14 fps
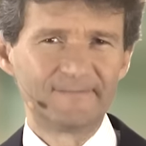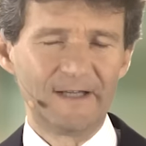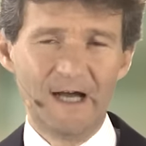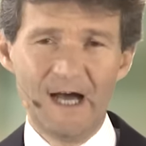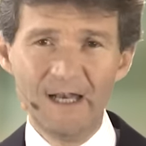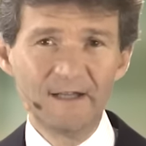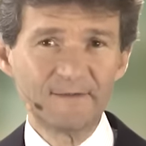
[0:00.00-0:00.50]

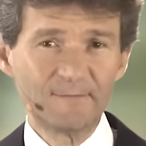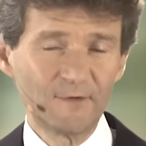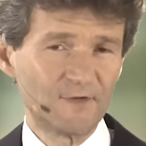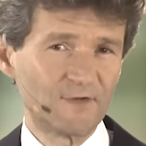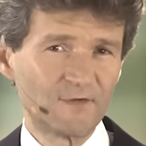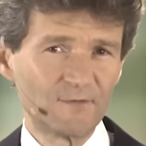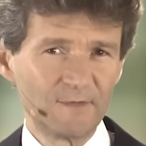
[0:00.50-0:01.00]
ja, alles
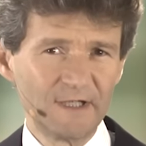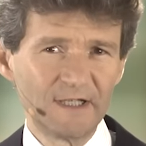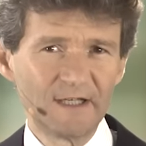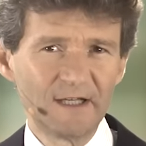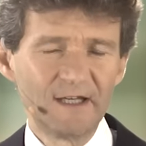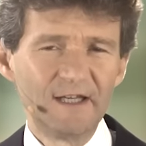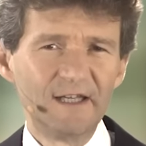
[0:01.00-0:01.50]
muss zu
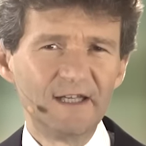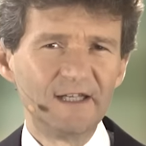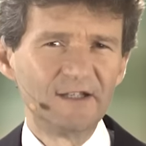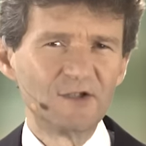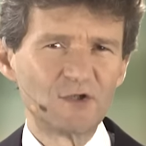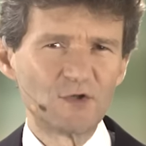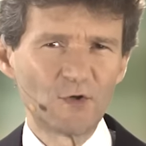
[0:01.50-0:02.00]
mir
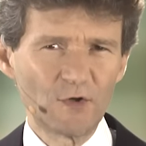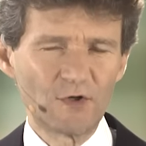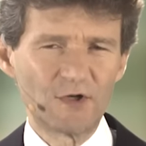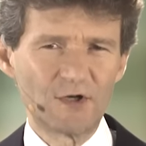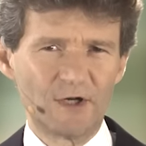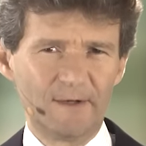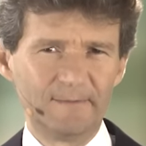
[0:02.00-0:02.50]

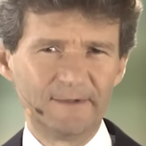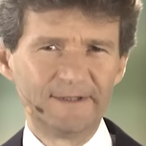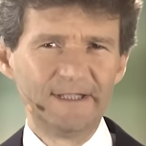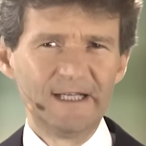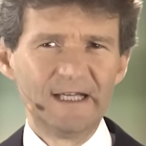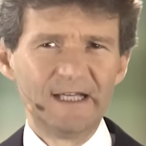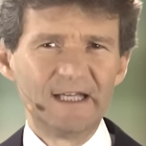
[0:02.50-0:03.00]

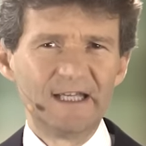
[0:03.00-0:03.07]
zurückkommen,